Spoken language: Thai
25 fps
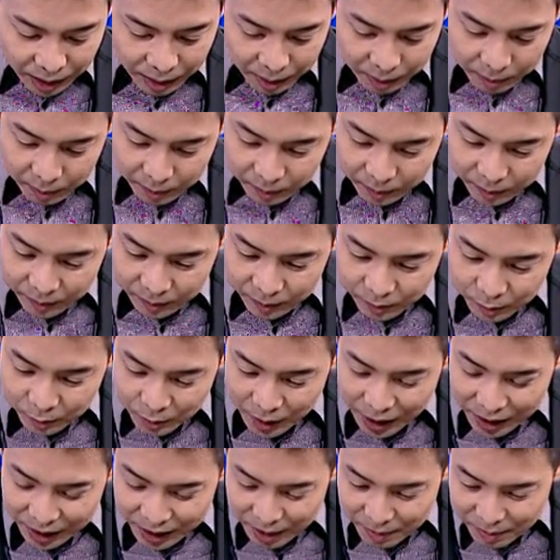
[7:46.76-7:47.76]
วางระเบิดพารา
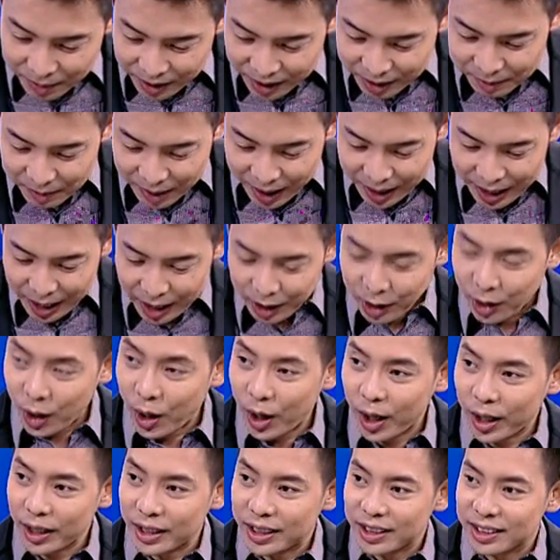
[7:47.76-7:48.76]
กอนงระเบิดพารากอ
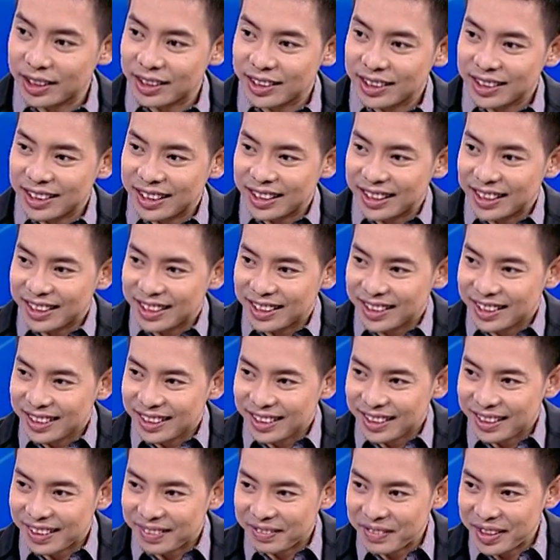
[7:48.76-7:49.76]
นเอาแถลง
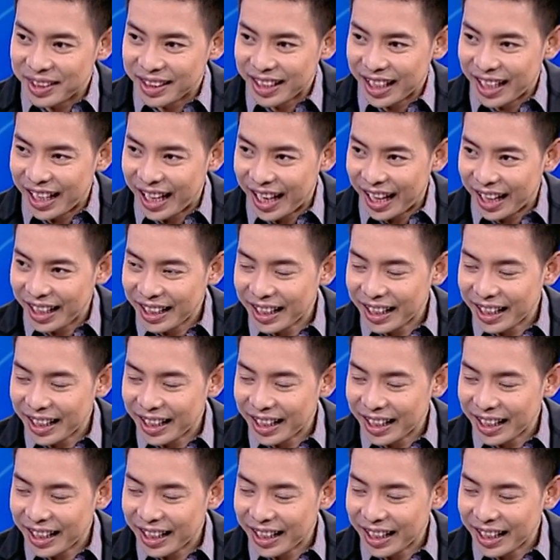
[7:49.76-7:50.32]
การปลอมแถลง